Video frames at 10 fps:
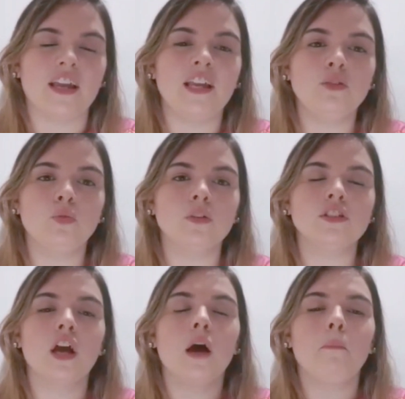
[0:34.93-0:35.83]
E
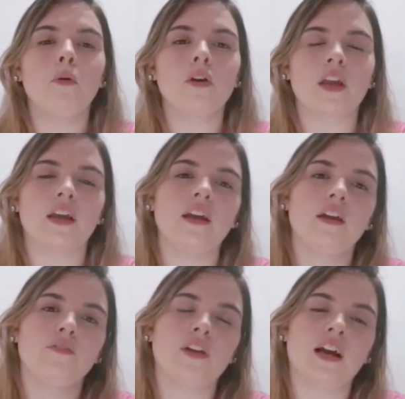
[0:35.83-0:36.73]
duas porque
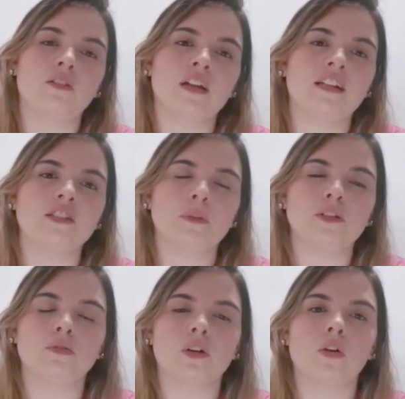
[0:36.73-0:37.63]
ficaram na
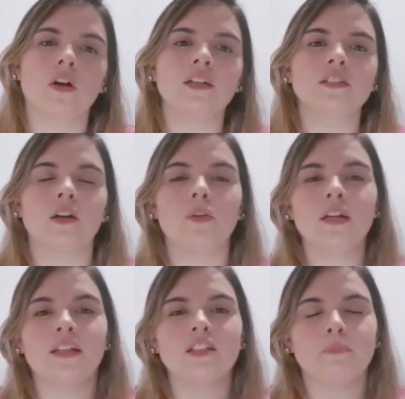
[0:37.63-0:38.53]
12ª colocação
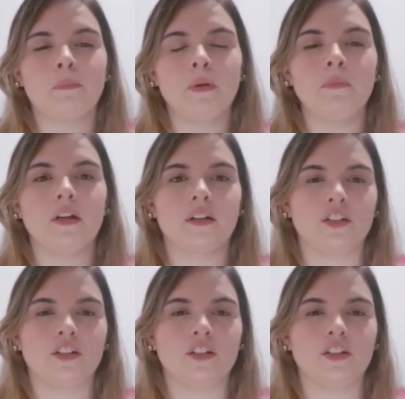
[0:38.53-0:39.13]
e 11ª,